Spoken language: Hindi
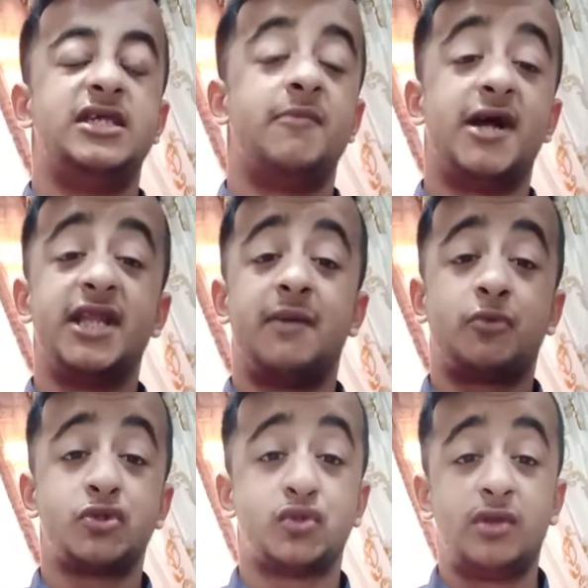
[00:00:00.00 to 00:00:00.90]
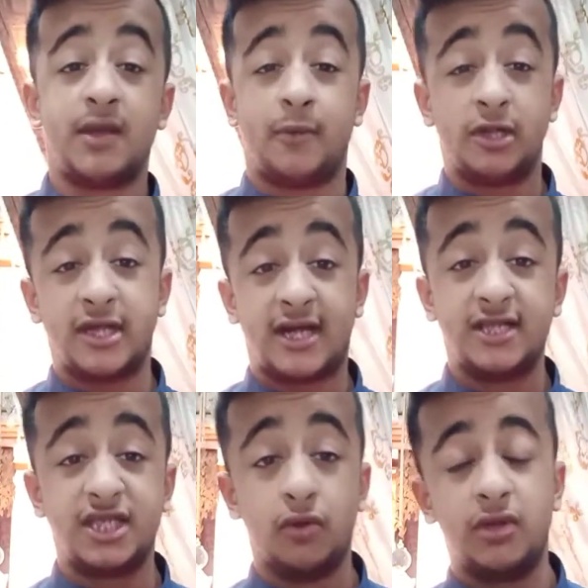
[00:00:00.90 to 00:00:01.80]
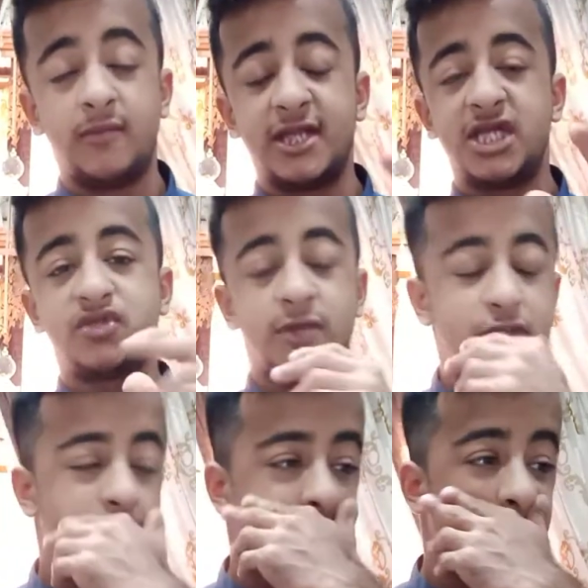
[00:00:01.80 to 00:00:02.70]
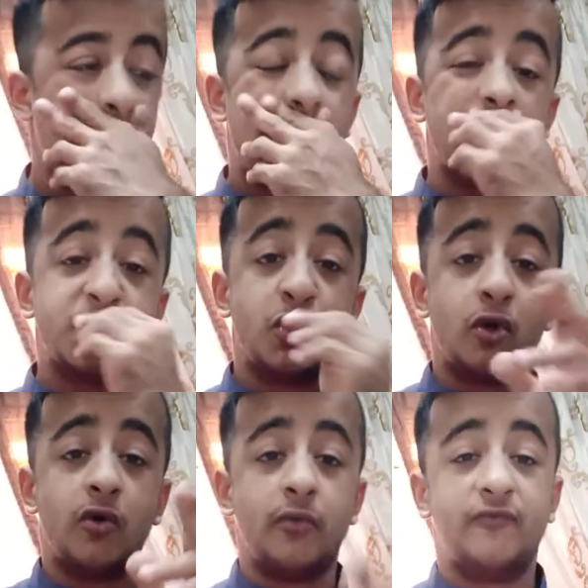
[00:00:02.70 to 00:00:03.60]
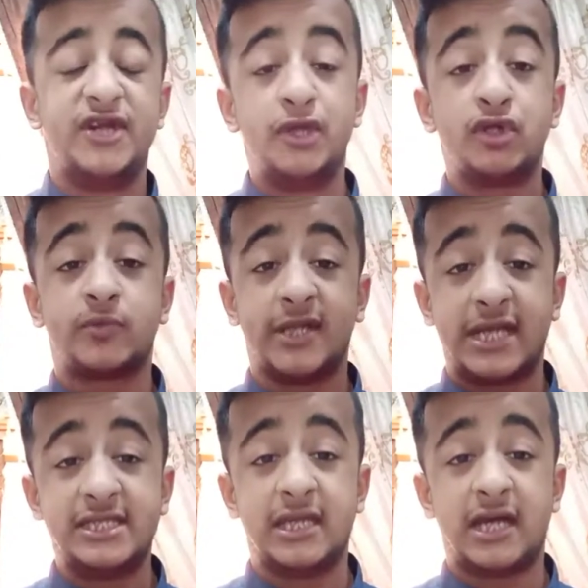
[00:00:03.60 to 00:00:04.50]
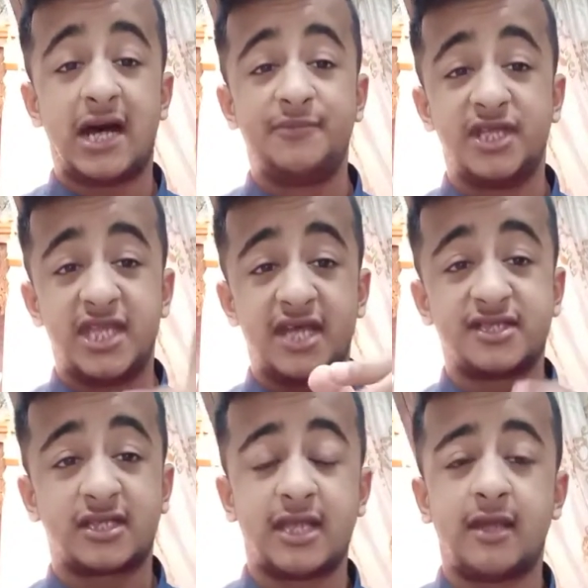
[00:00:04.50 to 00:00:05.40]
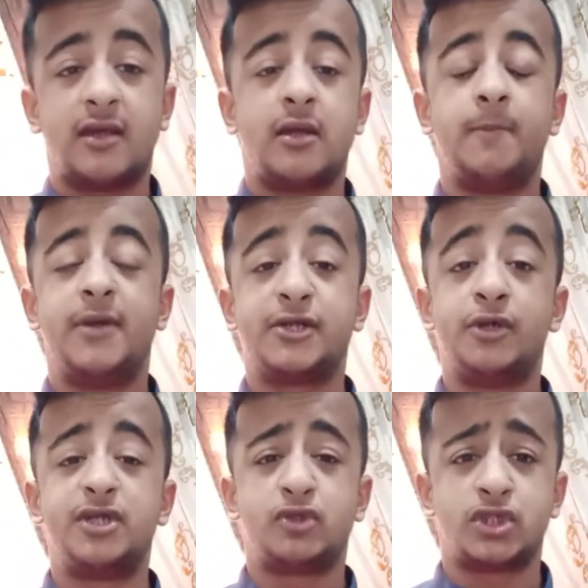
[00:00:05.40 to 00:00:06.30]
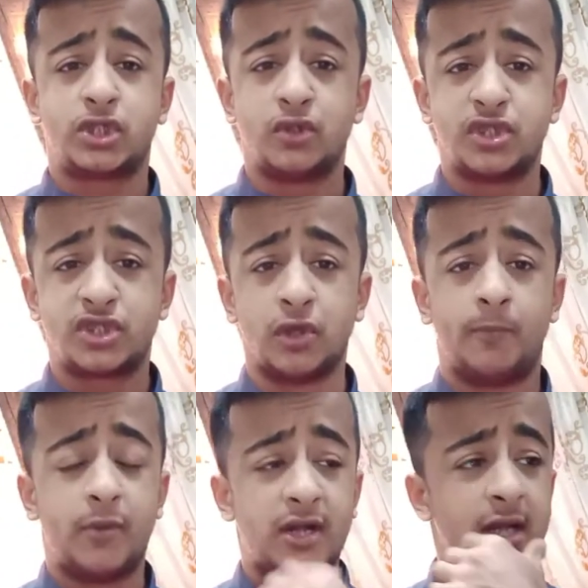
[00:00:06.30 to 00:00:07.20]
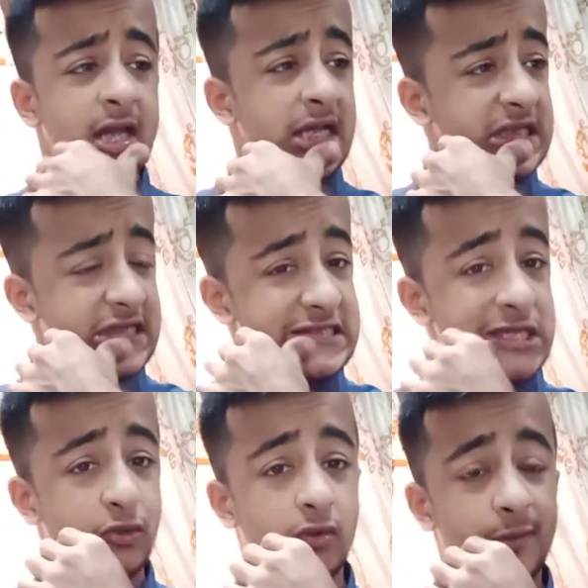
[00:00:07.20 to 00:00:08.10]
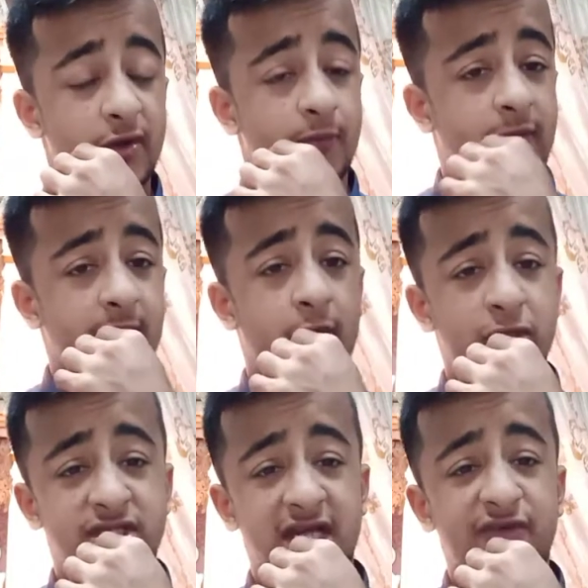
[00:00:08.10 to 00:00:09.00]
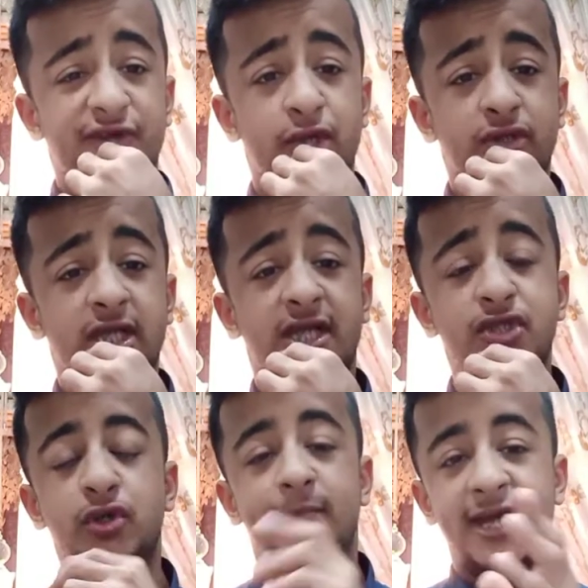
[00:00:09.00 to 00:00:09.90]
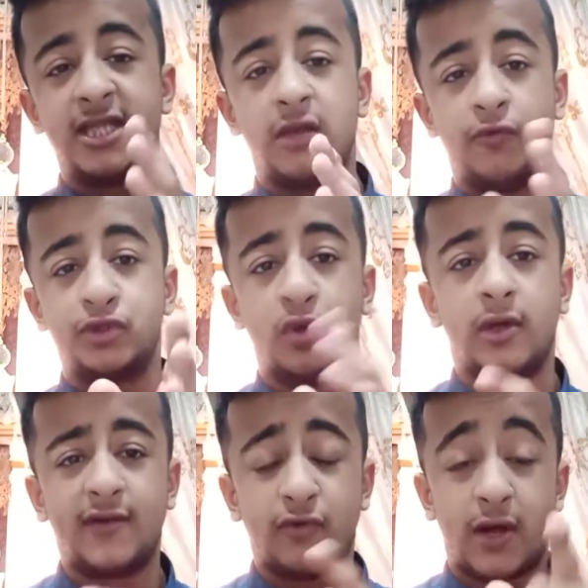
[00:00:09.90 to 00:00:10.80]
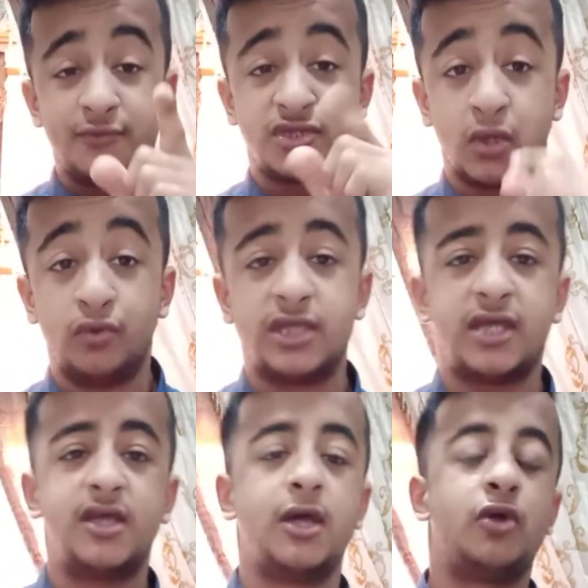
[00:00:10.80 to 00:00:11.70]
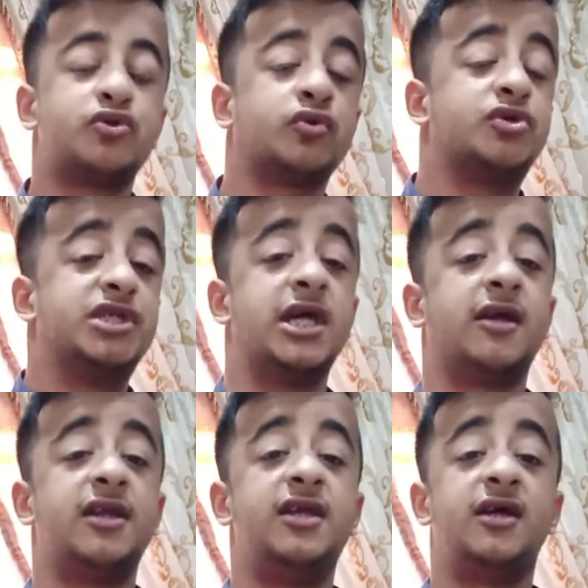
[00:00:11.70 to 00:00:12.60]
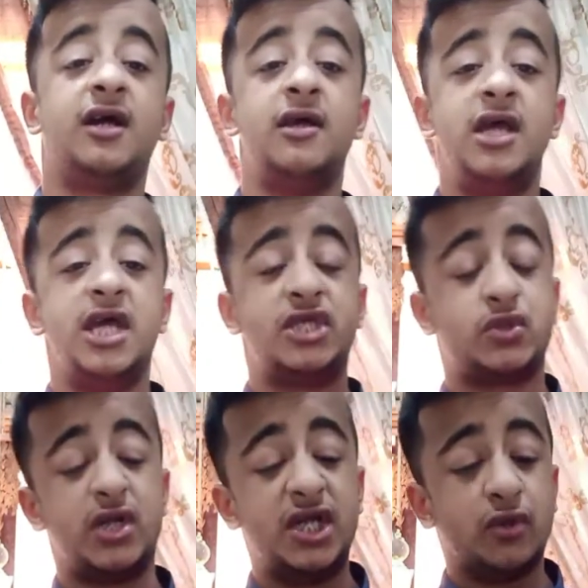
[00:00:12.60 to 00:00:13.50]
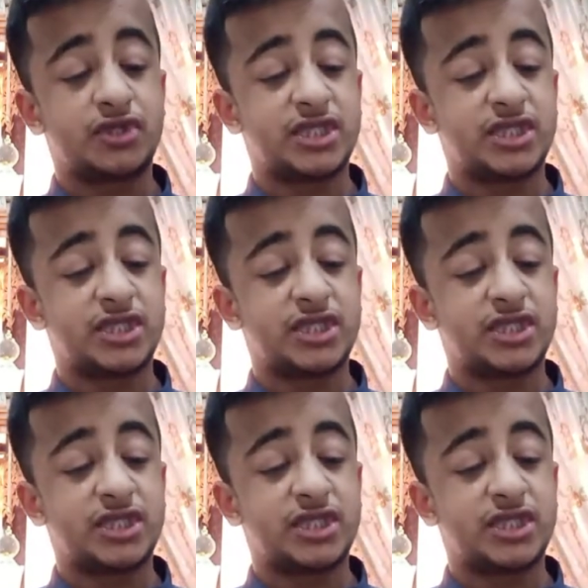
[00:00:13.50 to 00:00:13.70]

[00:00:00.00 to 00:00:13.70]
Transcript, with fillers: ये बात आपको सुन के बहुत हैरानगी होगी मैंने इस पर जो है दो वीडियोस बनाई हैं आप ये देख सकते हैं पिक्नोटिसोस्टोसिस के ऊपर लिंक दे दूंगा मैं ऊपर बहुत सारी वीडियोस हैं लेकिन जो मेन है वो दो हैं वो आप ज़रूर देखिएगा और उसको शेयर करिएगा इस वीडियो को